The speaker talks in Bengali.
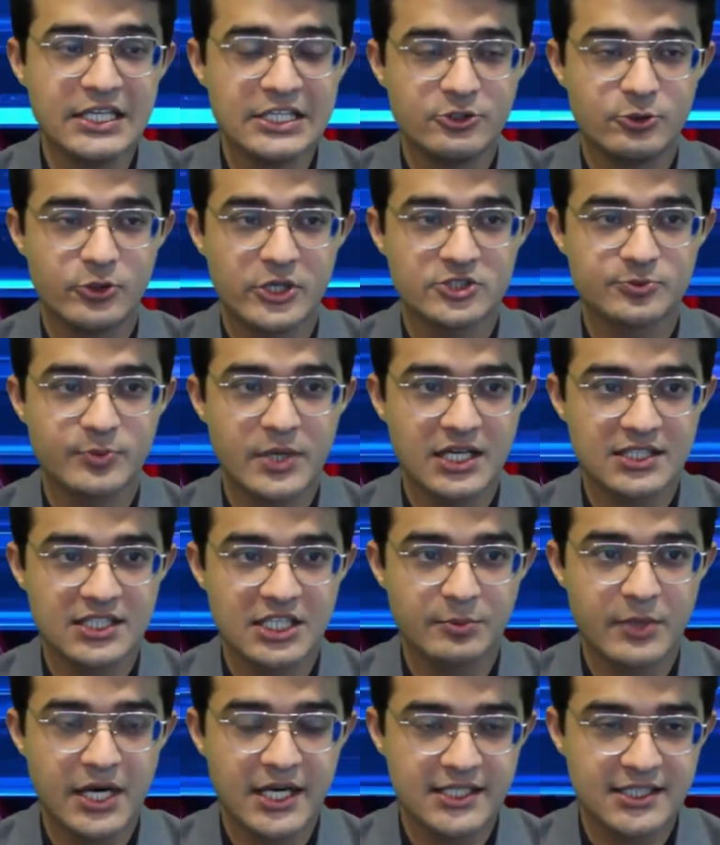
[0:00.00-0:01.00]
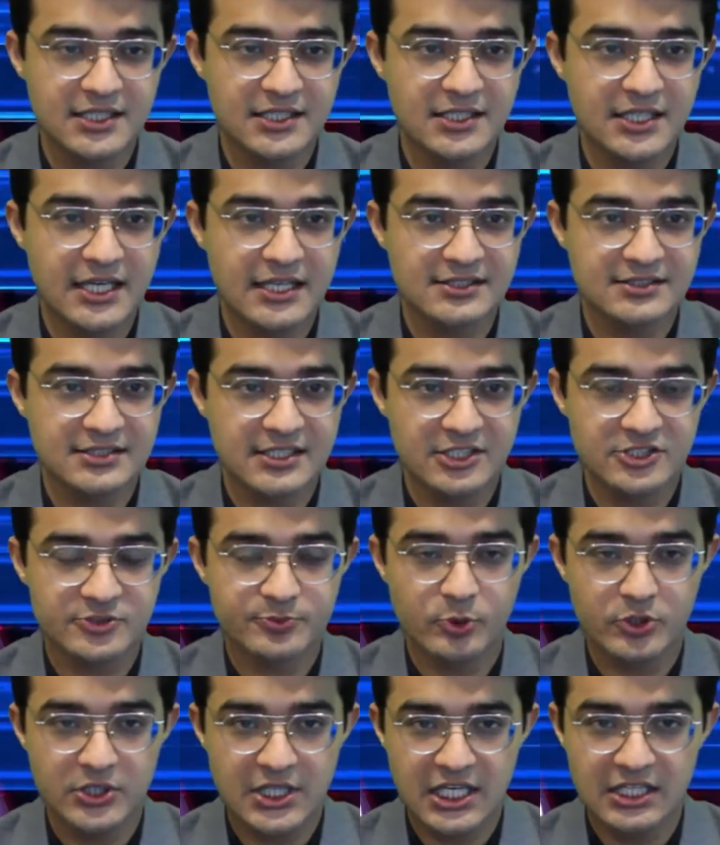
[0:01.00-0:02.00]
ইউএস বাংলার মার্কেটিং অ্যান্ড সেলস
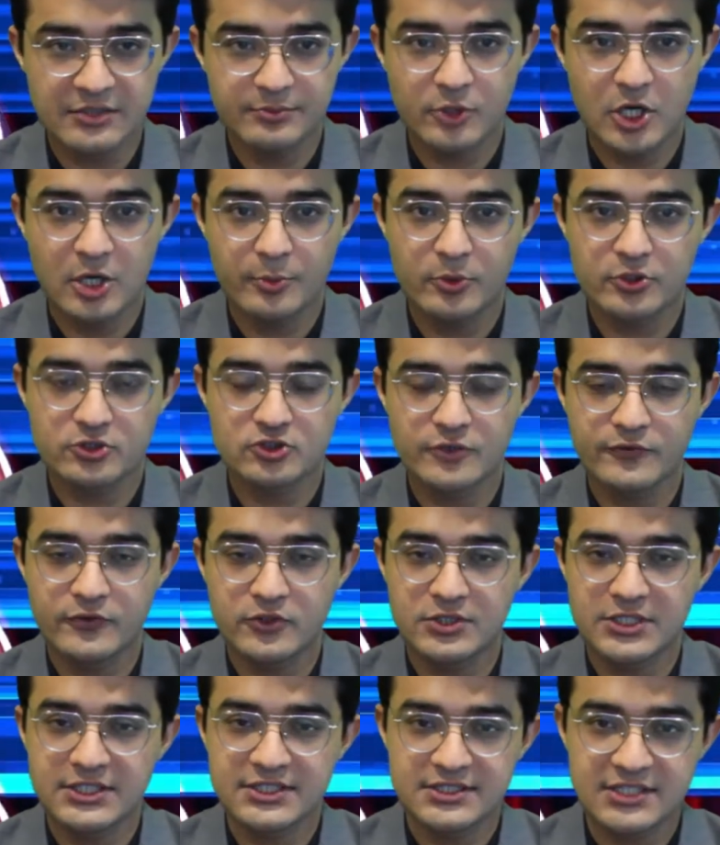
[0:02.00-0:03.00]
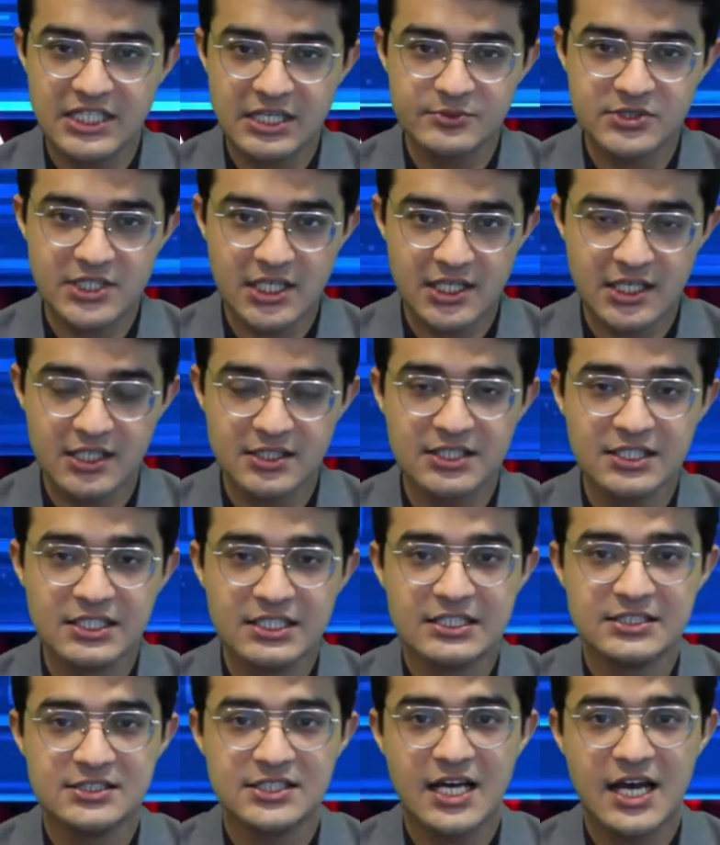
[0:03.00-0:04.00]
প্রধান মোহাম্মদ শফিকুল ইসলাম জানান
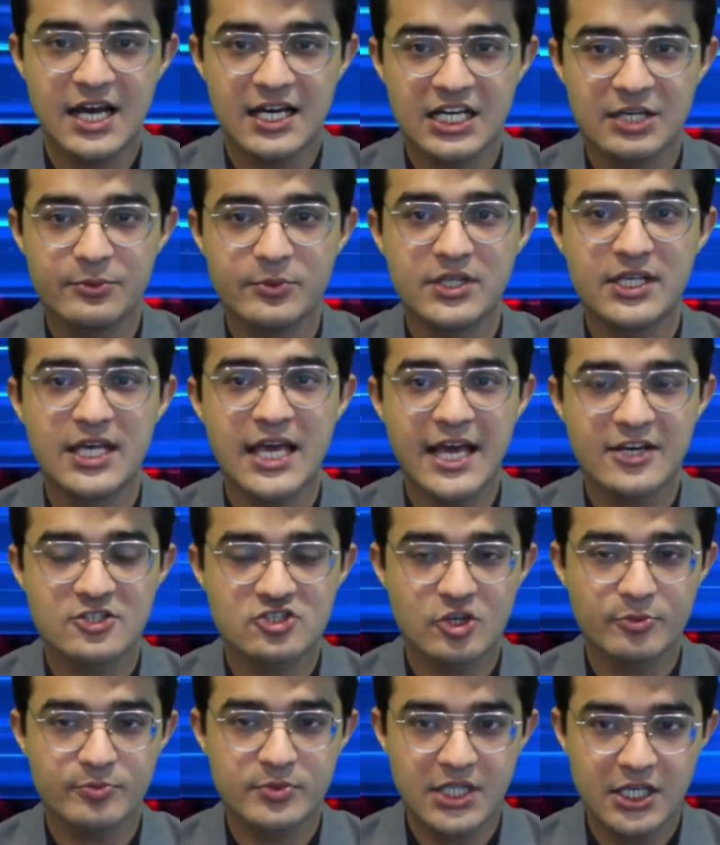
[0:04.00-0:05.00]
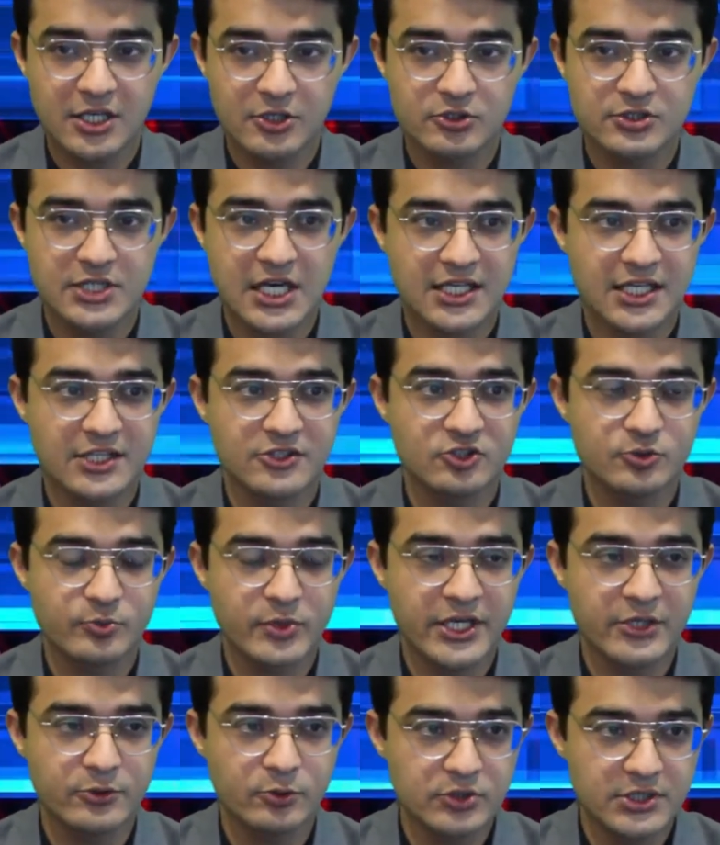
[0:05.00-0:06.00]
যে আগামী এক সপ্তাহ ঢাকা
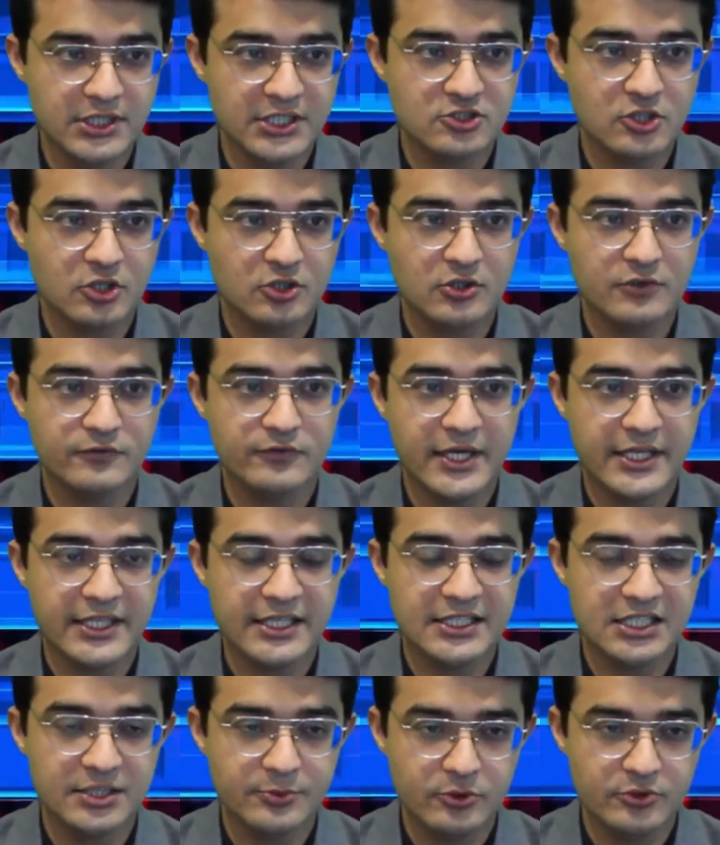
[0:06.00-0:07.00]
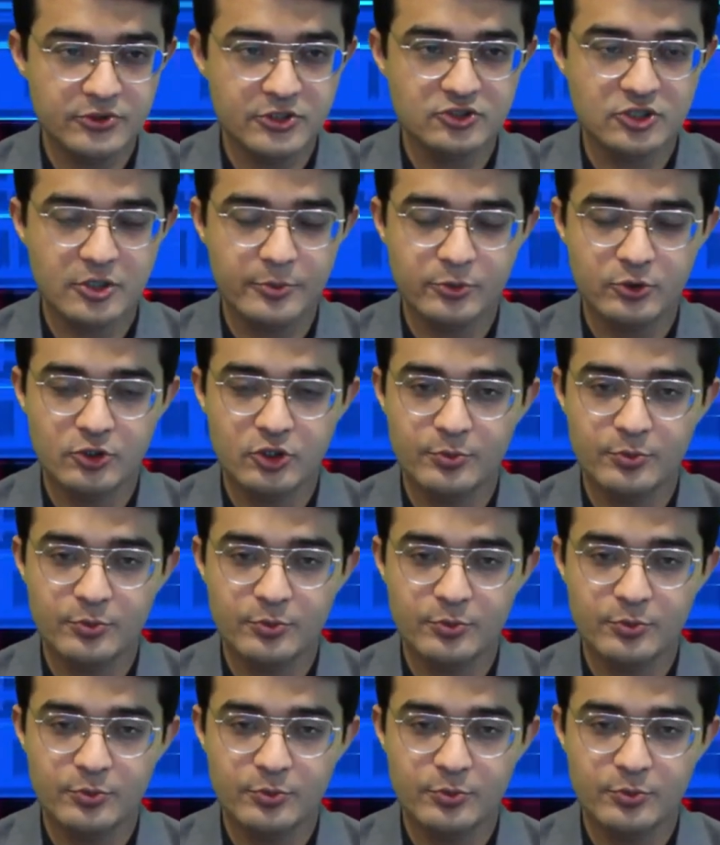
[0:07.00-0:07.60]
দুবাই রুটে সকল ফ্লাইট ইতিমধ্যে সম্পূর্ণ